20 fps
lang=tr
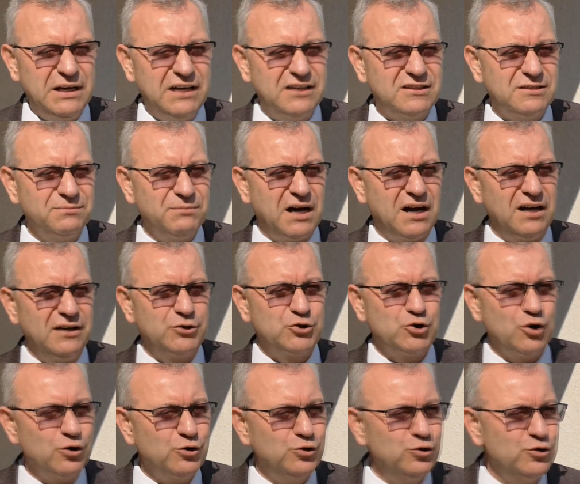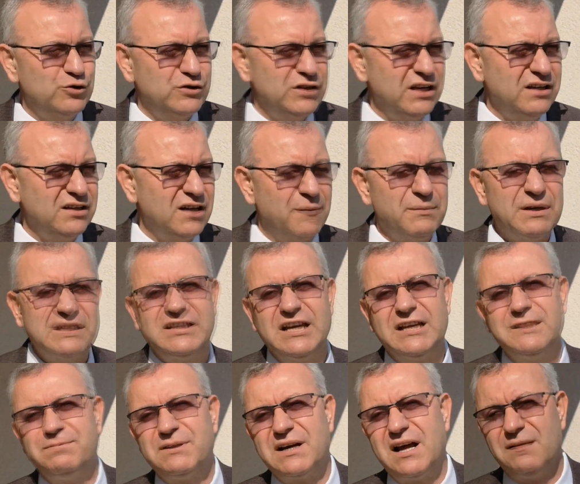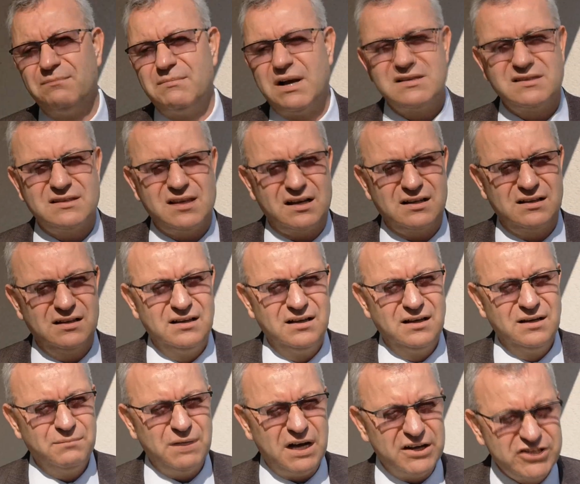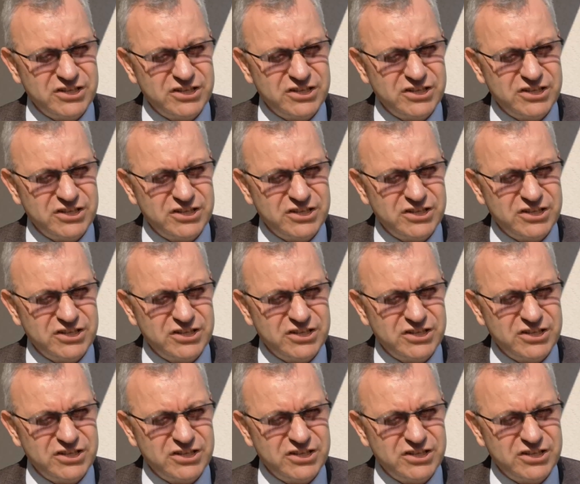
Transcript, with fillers: gelme ihtimali çok yüksek ama tedbir almazsak.